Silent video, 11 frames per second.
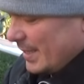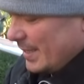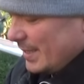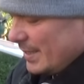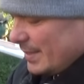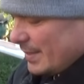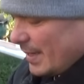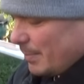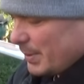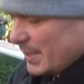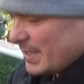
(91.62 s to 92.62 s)
И
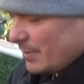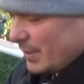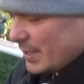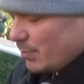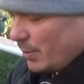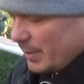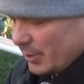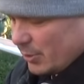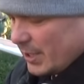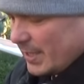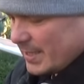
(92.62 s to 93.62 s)
опрыскивая с
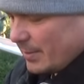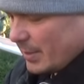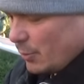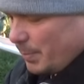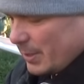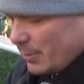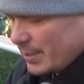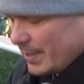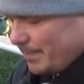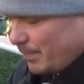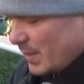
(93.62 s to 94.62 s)
помощью железного
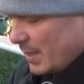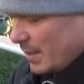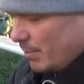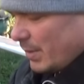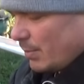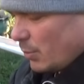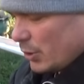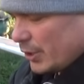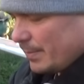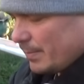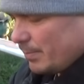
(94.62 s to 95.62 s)
купороса, мы
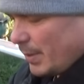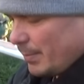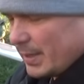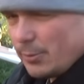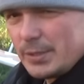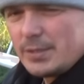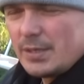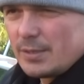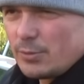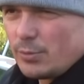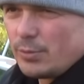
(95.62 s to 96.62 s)
можем побороть
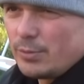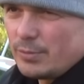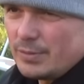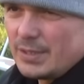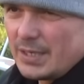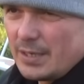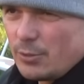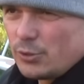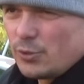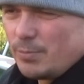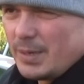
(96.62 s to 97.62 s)
эту
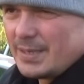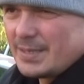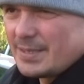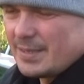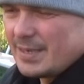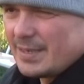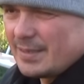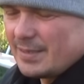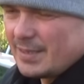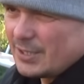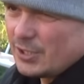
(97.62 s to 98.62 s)
нехорошую болезнь на
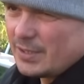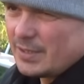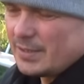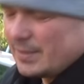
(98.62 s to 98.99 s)
наших